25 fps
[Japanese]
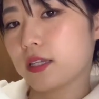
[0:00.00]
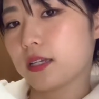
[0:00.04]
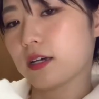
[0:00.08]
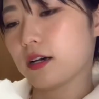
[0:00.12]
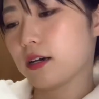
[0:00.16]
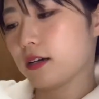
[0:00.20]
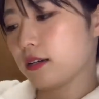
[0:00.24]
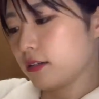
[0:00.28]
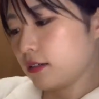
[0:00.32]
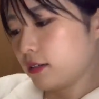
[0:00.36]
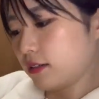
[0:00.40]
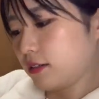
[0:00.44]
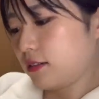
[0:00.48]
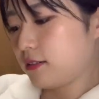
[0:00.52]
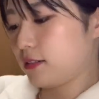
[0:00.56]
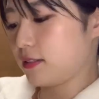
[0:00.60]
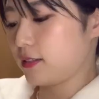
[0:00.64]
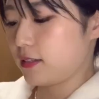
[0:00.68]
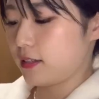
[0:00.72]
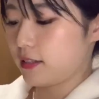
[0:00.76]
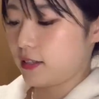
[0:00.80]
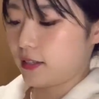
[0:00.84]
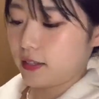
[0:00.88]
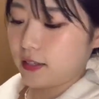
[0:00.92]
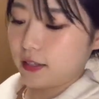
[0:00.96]
ディガン。
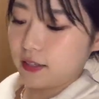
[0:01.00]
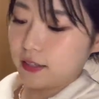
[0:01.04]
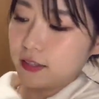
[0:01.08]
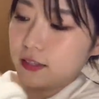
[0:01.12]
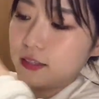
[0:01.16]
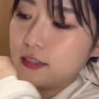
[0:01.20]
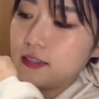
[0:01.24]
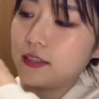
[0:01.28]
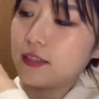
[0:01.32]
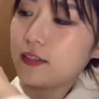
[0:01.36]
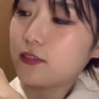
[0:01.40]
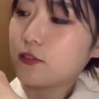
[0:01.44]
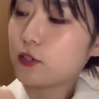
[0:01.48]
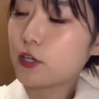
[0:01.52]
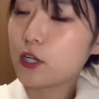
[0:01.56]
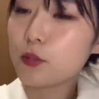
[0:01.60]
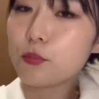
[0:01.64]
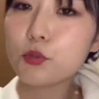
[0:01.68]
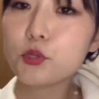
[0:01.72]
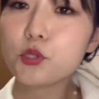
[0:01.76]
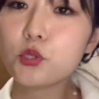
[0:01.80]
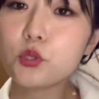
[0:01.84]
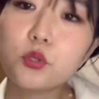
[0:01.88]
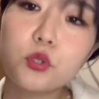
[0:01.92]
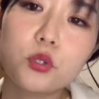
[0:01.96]
これ
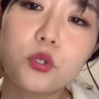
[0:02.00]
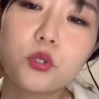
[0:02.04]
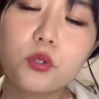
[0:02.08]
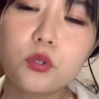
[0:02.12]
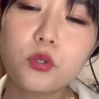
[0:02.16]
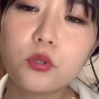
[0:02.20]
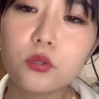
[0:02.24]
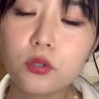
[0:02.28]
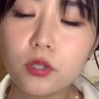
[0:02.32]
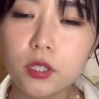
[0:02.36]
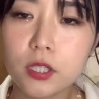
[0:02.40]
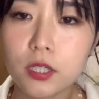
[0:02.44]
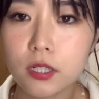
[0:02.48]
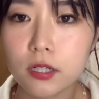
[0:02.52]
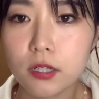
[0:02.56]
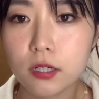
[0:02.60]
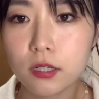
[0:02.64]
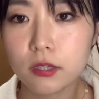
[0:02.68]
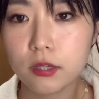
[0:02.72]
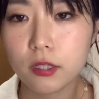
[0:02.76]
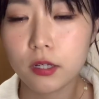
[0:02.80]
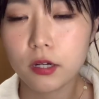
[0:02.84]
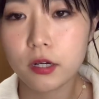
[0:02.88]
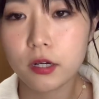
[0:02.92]
もちょっと緩く着たかった